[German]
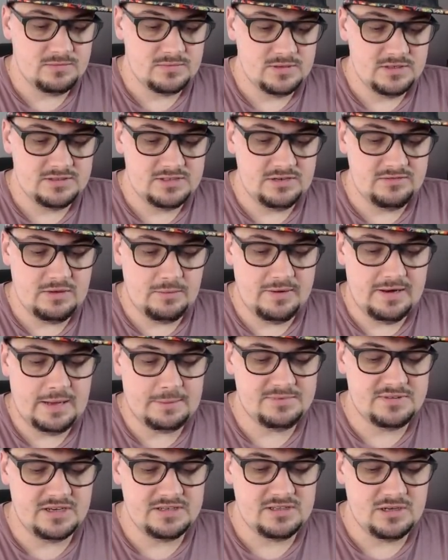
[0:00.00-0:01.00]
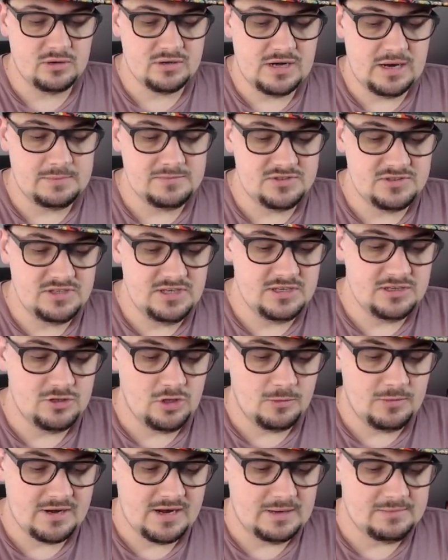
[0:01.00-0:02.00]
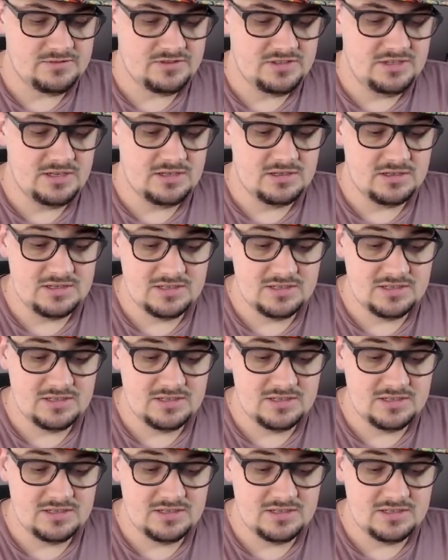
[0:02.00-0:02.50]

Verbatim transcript: Ihr seht ja meinen Upside-Down-Kampfstile. Nochmal Kampfstile.